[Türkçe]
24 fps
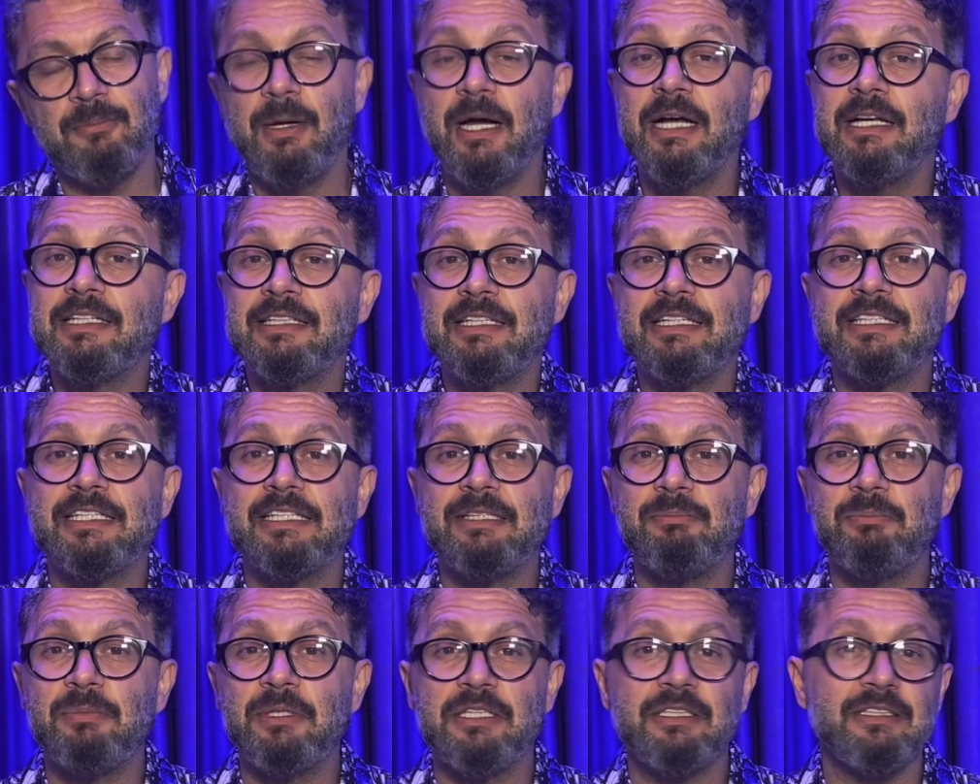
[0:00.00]
Belki de
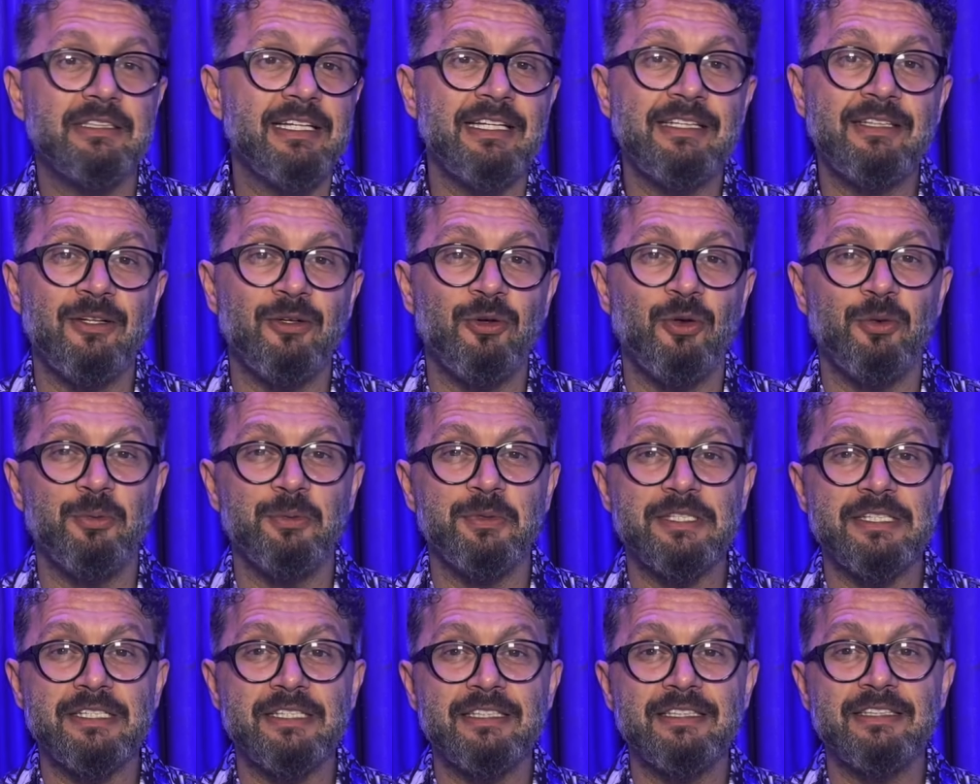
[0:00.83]
kim bilir neden
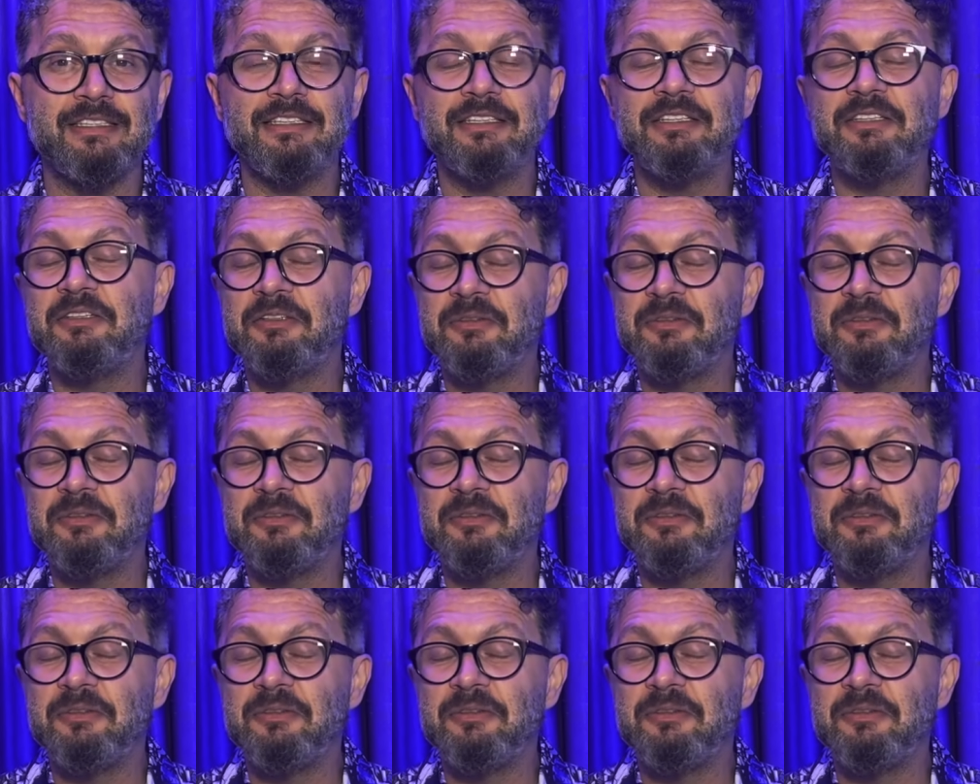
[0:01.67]
olmasın.